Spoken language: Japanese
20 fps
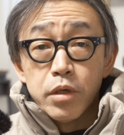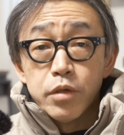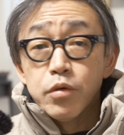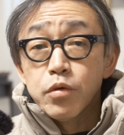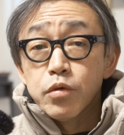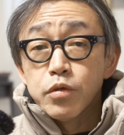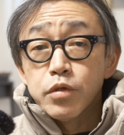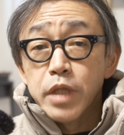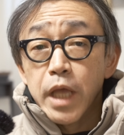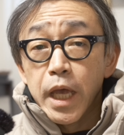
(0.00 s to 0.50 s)
いう
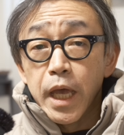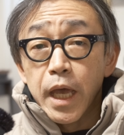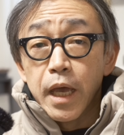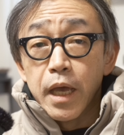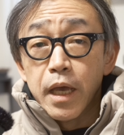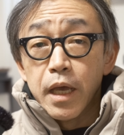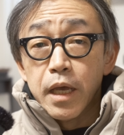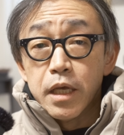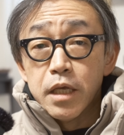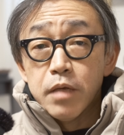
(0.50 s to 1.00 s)
ことで
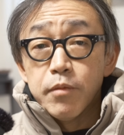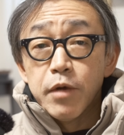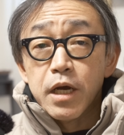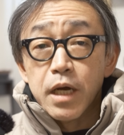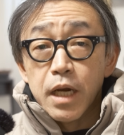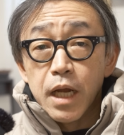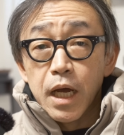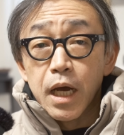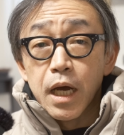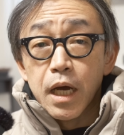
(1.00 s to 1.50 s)
今
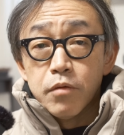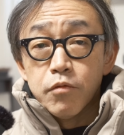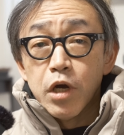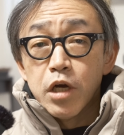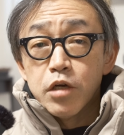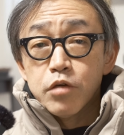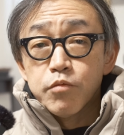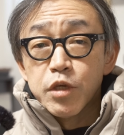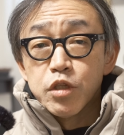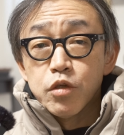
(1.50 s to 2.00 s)
から
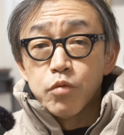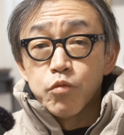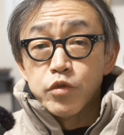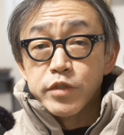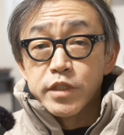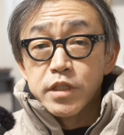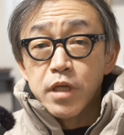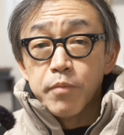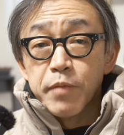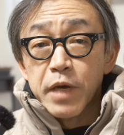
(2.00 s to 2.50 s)
ワークマンの
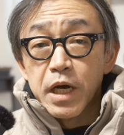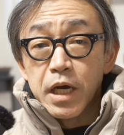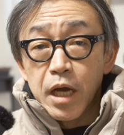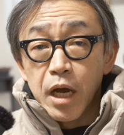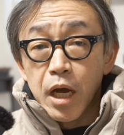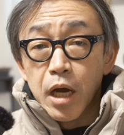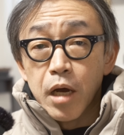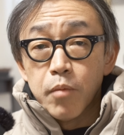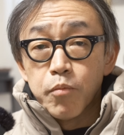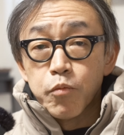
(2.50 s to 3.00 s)

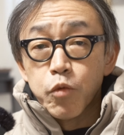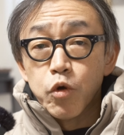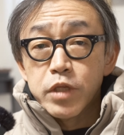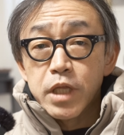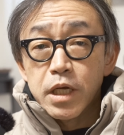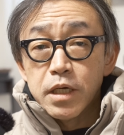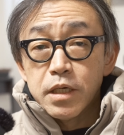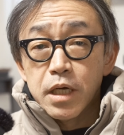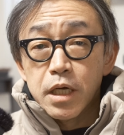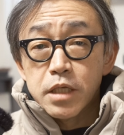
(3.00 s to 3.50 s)

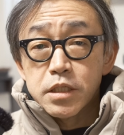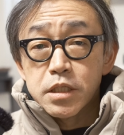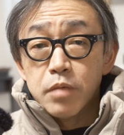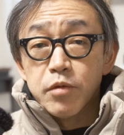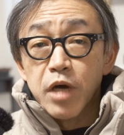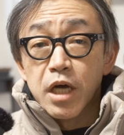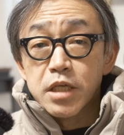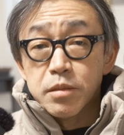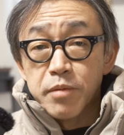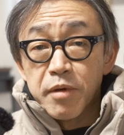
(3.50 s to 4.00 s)

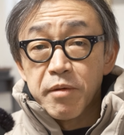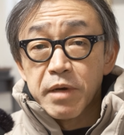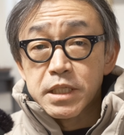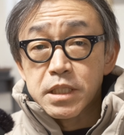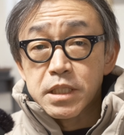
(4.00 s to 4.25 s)
モンスターパーカーボタンカスタム始めま